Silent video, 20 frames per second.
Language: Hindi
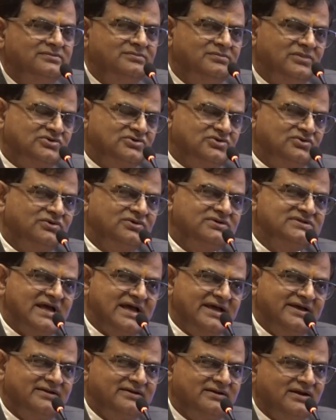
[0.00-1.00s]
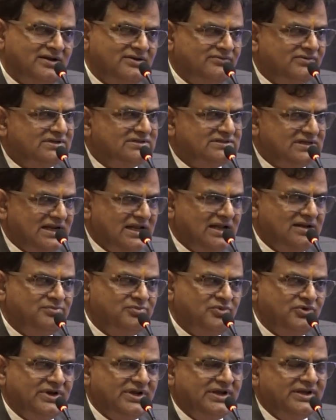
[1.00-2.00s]
मशहूर शायर अनवर
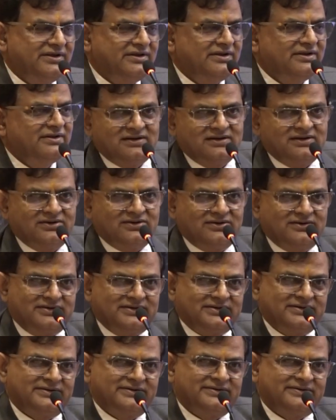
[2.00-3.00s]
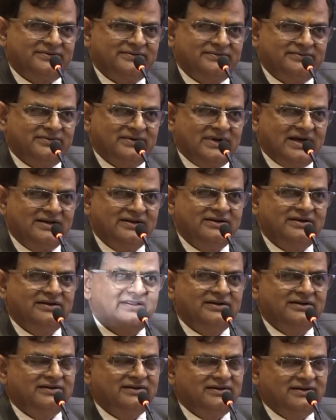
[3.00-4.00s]
जलालपुरी और
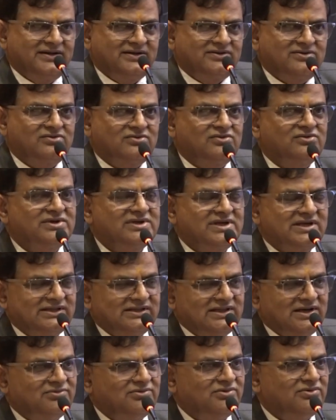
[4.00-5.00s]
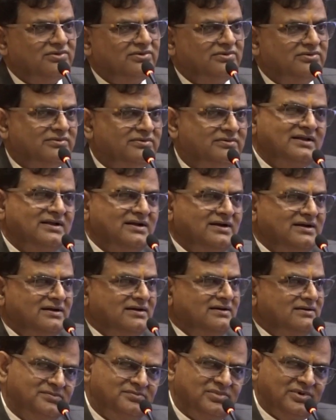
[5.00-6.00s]
अन्य लेखकों की किताबों का
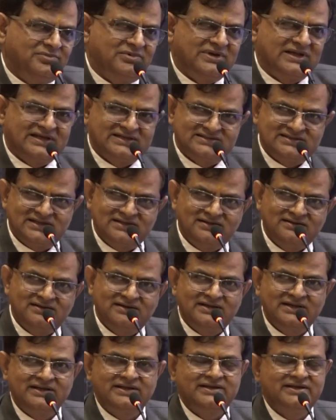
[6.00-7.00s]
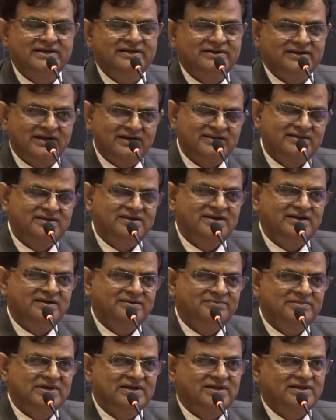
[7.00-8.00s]
पब्लिकेशन ही किए ना किया
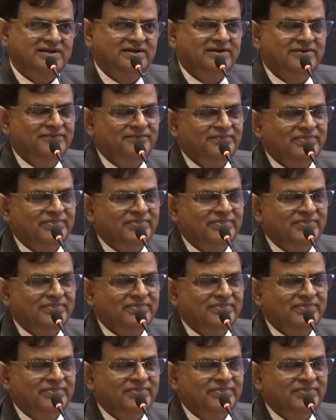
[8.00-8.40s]
है बल्कि